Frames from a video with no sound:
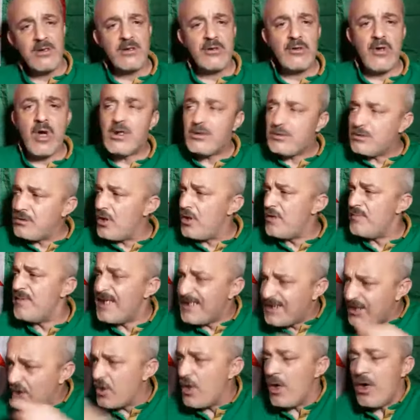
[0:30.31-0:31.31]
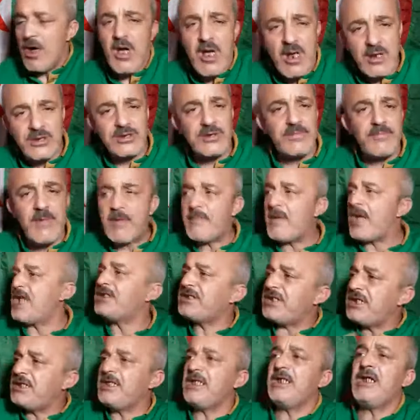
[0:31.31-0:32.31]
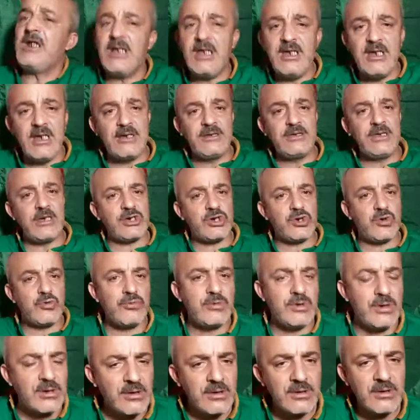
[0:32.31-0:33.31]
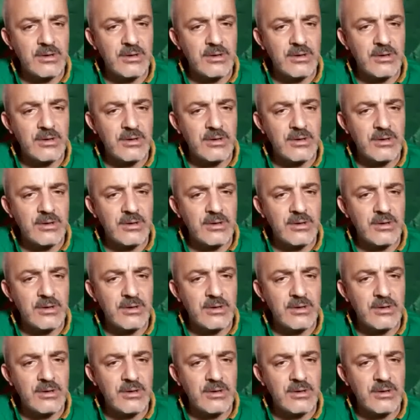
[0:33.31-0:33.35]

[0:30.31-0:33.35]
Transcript: قلت له ما تقعدش ما بغاش يدير عليا انت شكون